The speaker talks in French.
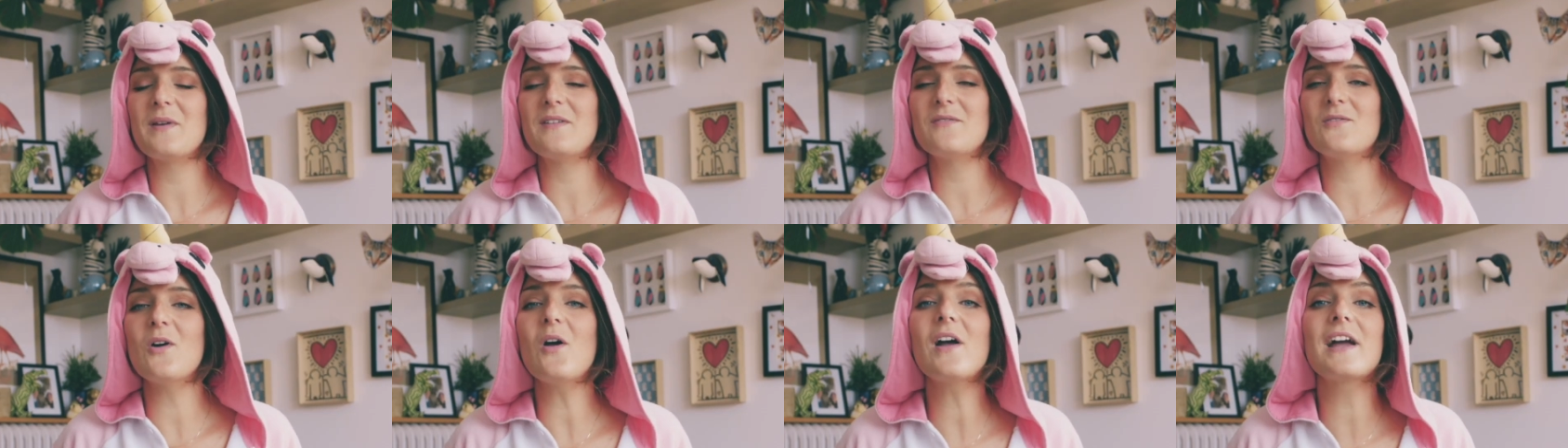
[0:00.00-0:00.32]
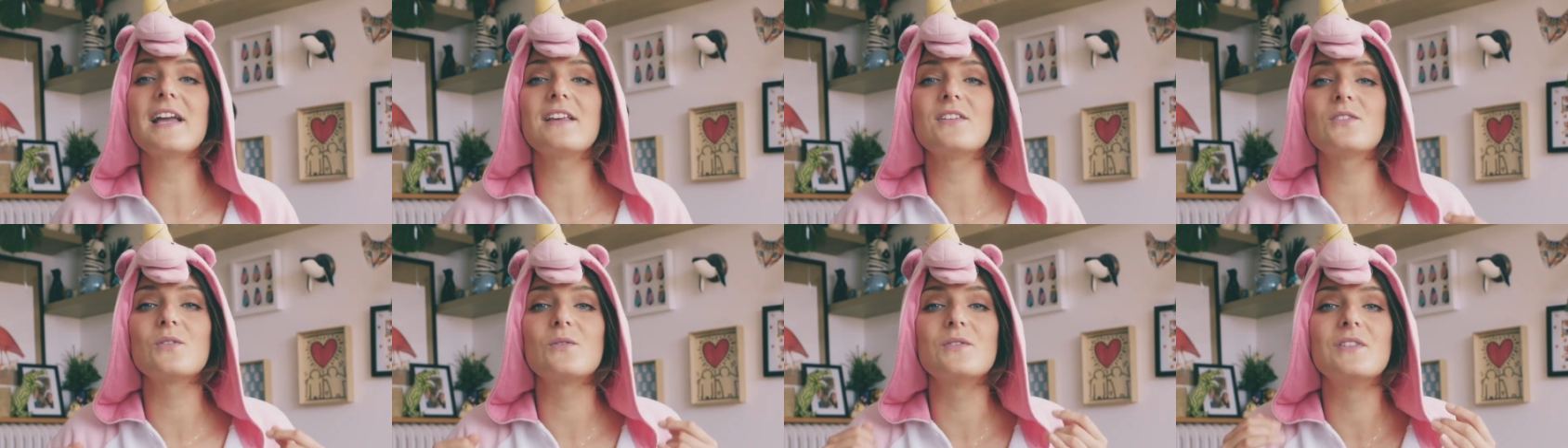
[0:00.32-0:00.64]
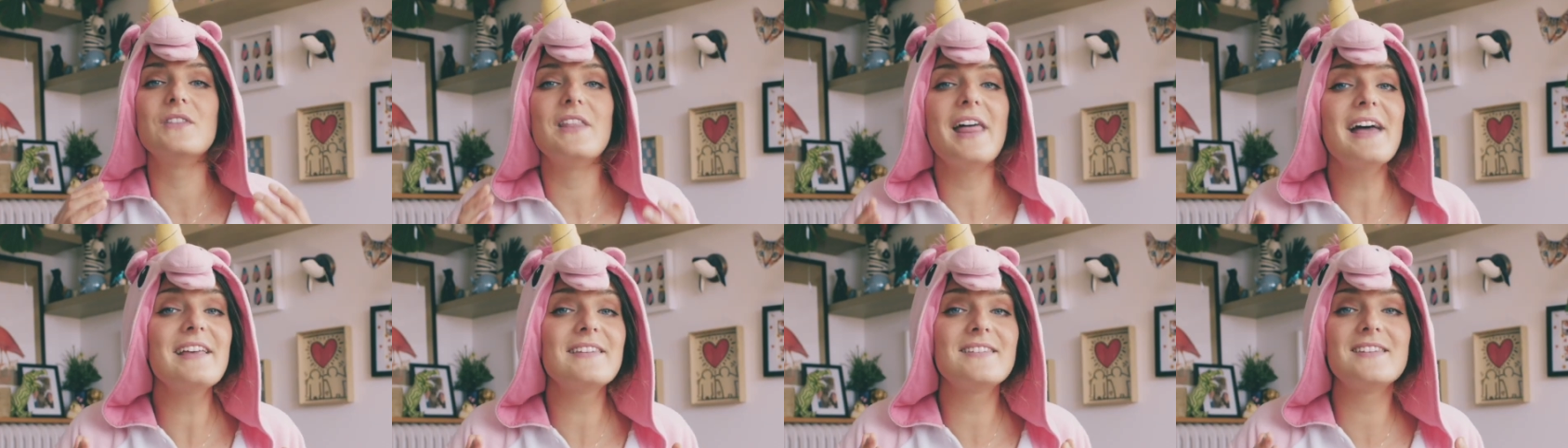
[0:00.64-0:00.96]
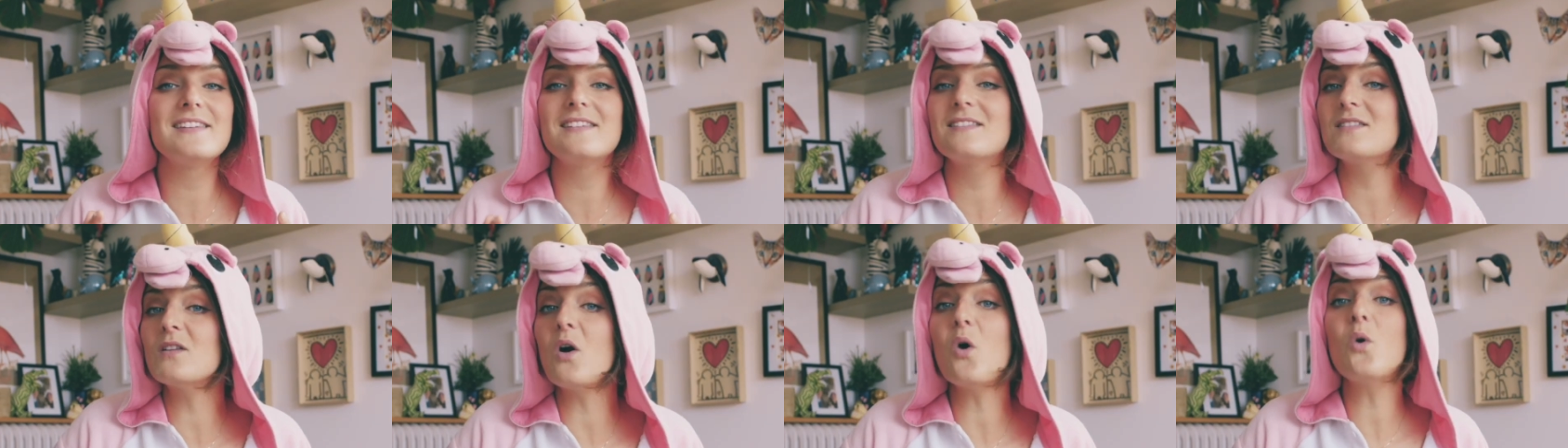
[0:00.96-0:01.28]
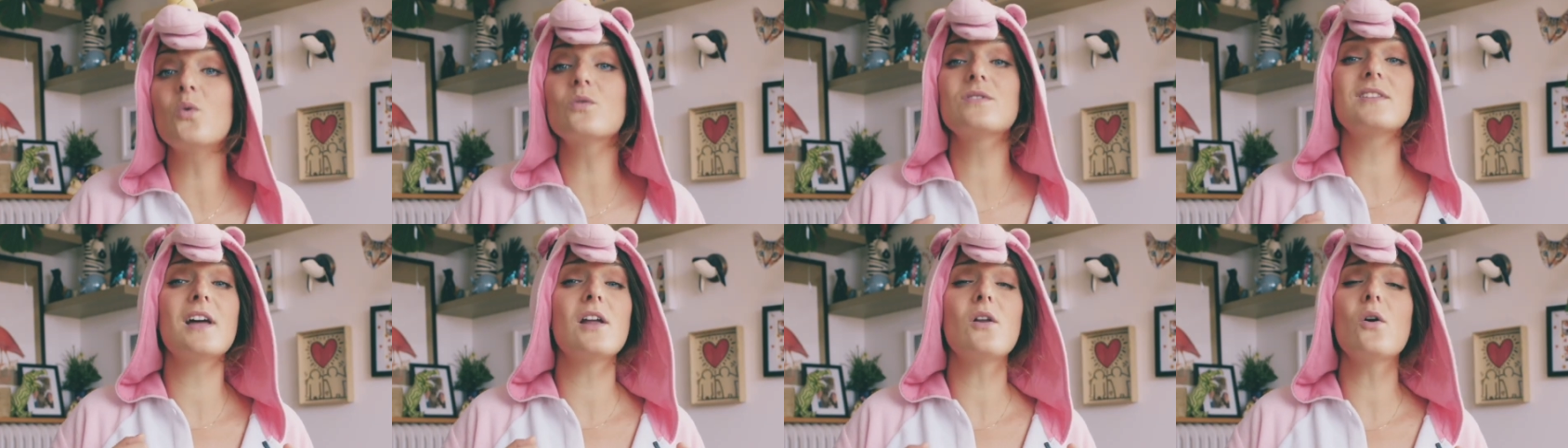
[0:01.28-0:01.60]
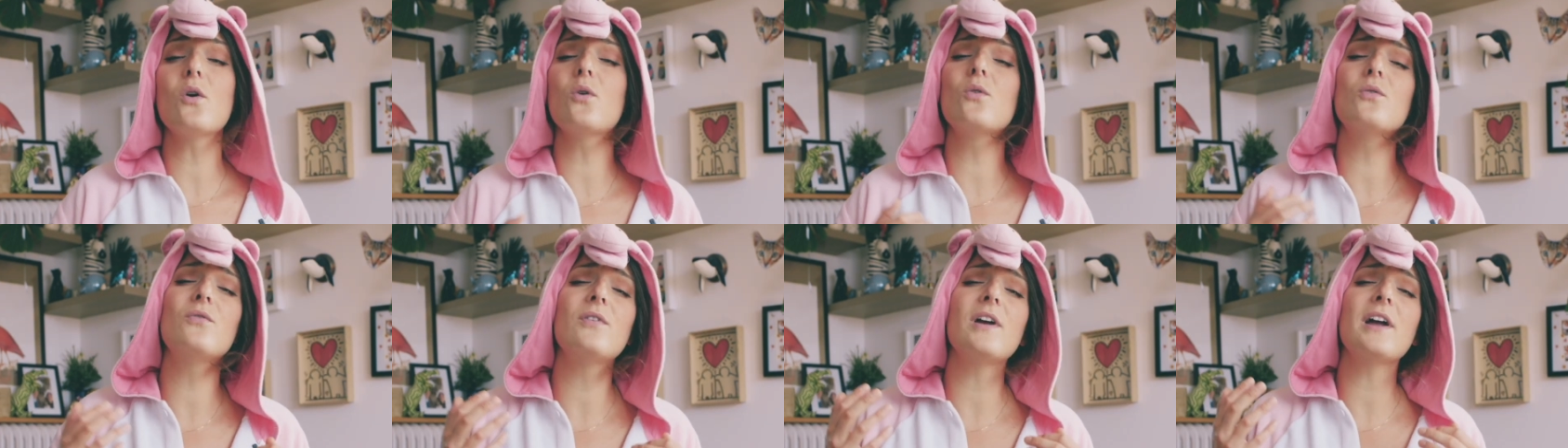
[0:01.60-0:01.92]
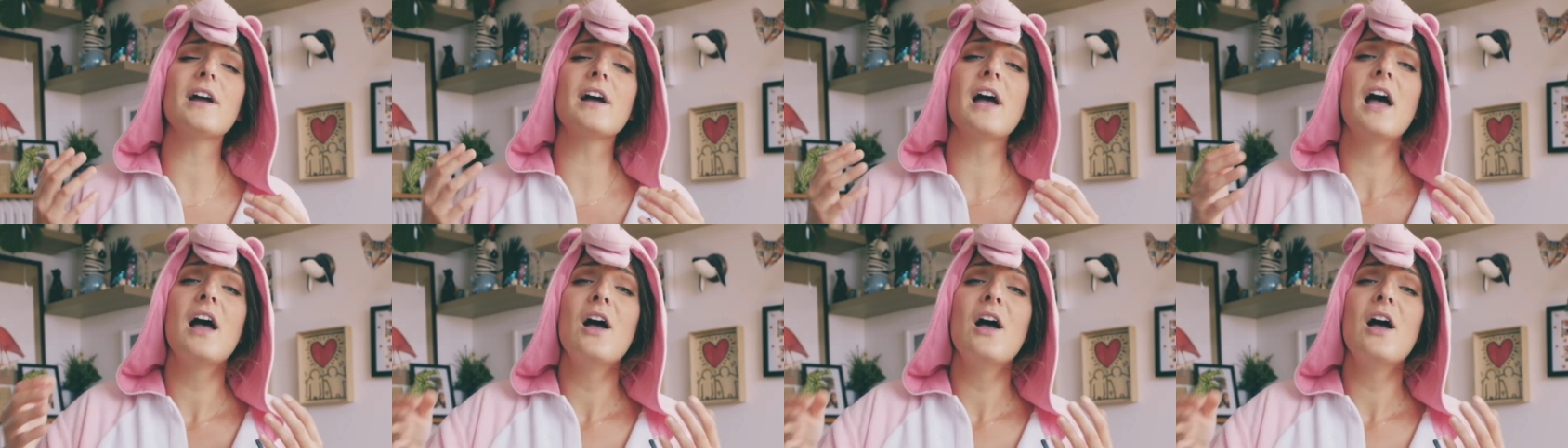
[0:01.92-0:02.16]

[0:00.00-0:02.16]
Weaver et son assistant ont alors ouvert